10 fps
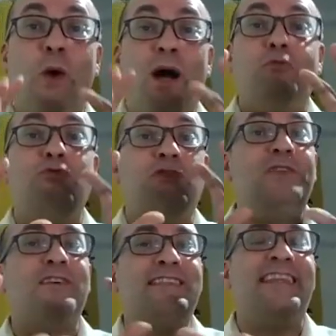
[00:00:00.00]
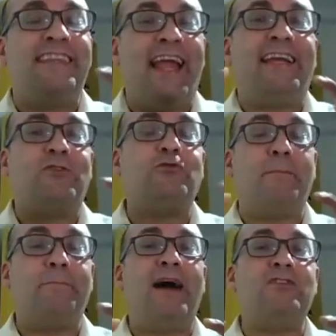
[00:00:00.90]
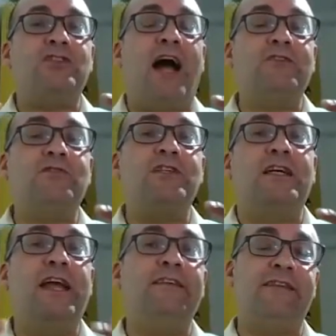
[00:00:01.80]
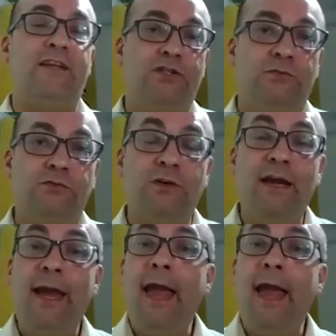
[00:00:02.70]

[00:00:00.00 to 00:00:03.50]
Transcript: quantos que você tem na sua base de dados de clientes ativos.